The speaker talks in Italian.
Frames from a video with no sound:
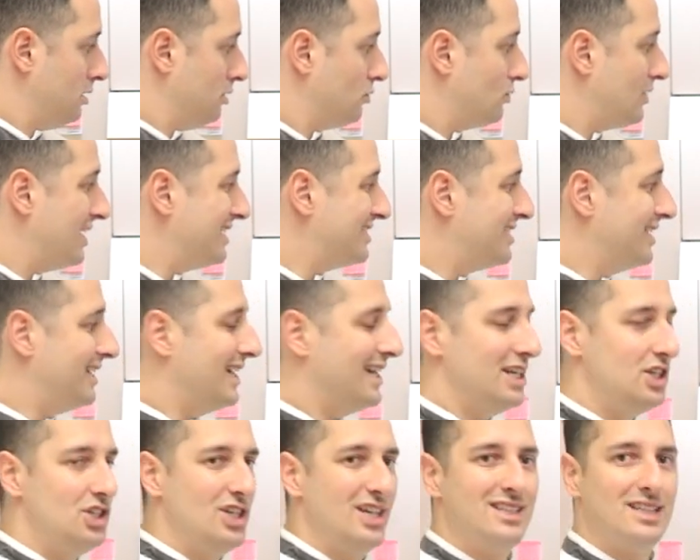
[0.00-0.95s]
Questa è una
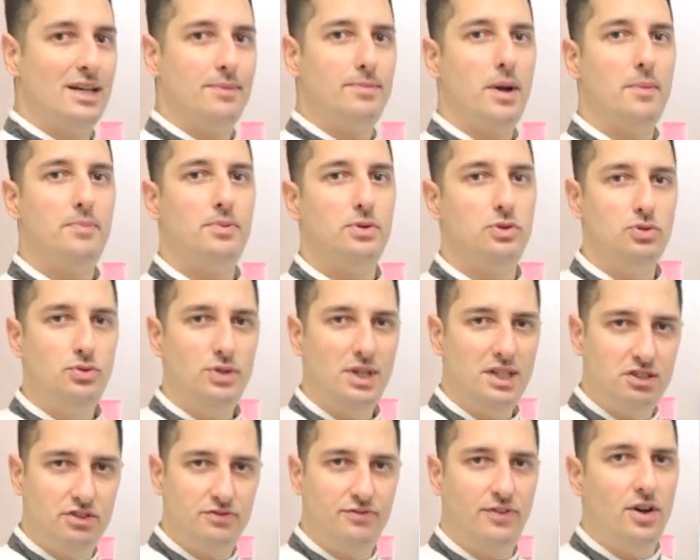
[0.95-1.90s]
ricetta proprio di
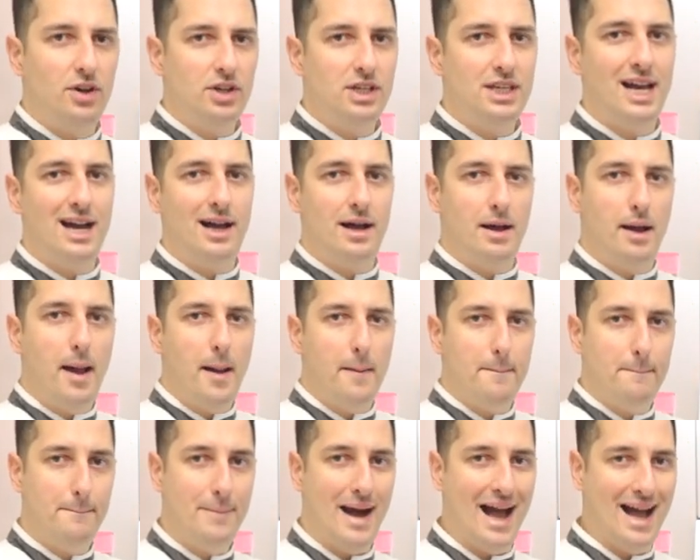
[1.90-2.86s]
una sfoglia
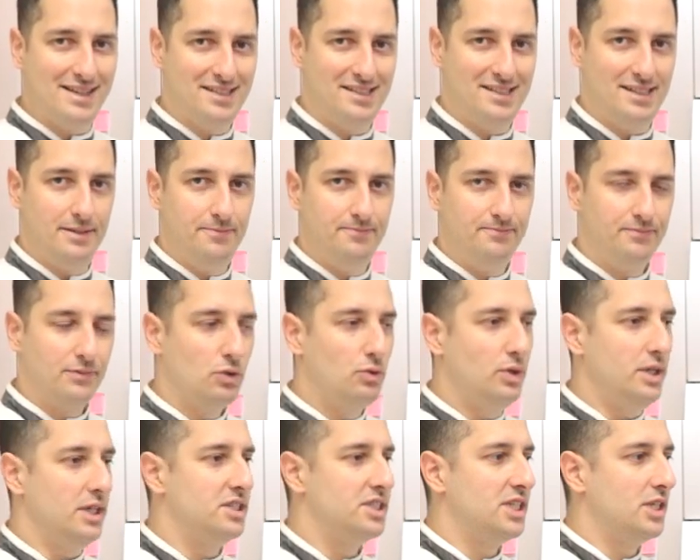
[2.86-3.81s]
base,
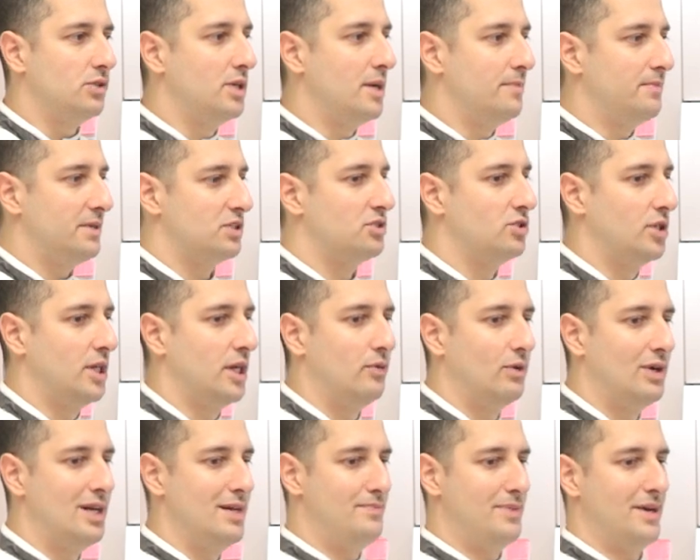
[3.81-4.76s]
quindi se una persona
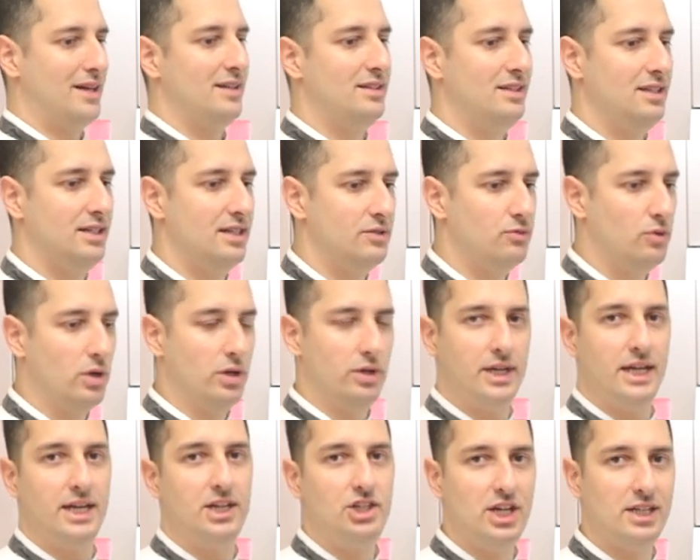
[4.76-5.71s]
vuole partire, vuole
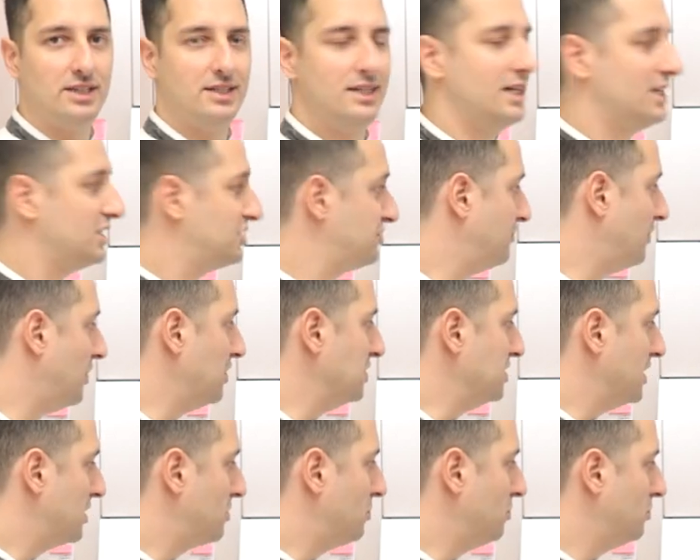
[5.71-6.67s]
una ricetta della
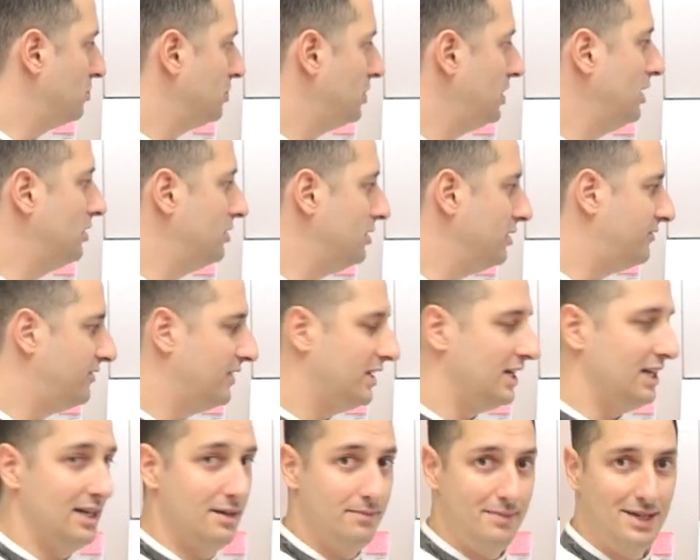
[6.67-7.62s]
sfoglia, con un chilo di
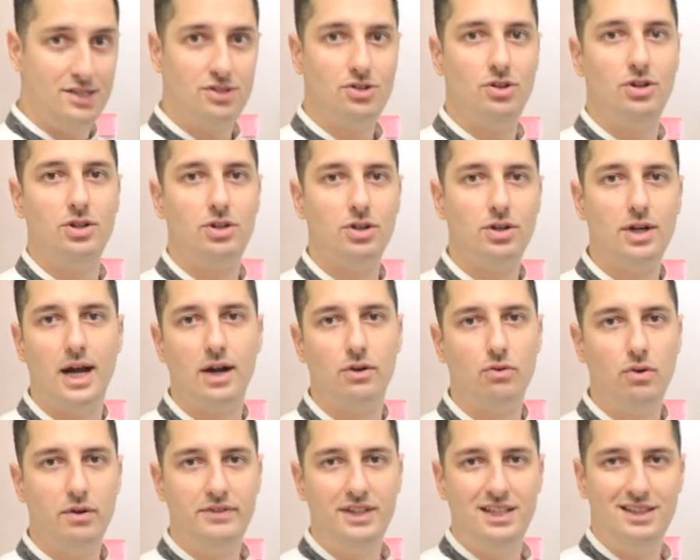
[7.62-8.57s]
farina, mezzo litro
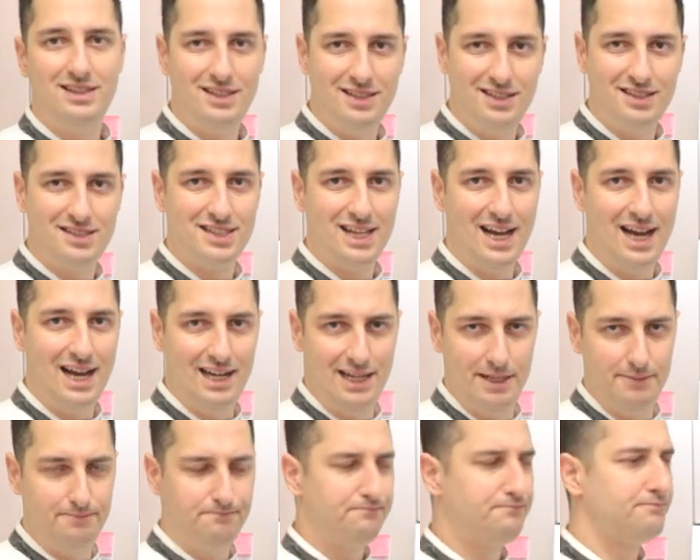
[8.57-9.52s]
d'acqua, 20 di
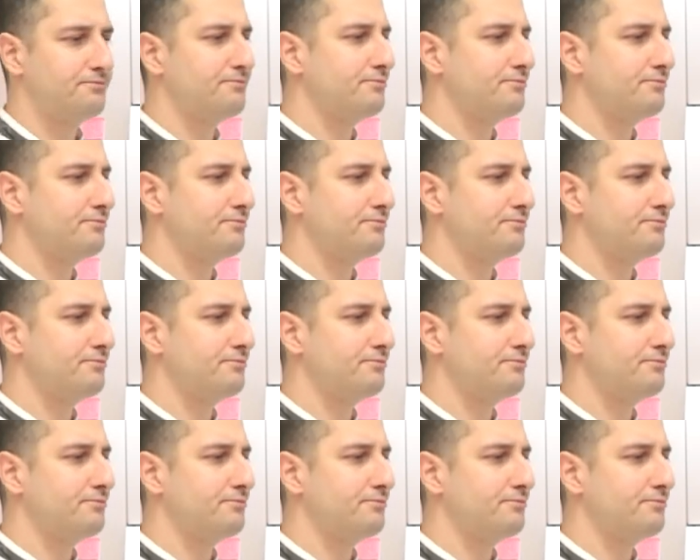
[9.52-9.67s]
sale,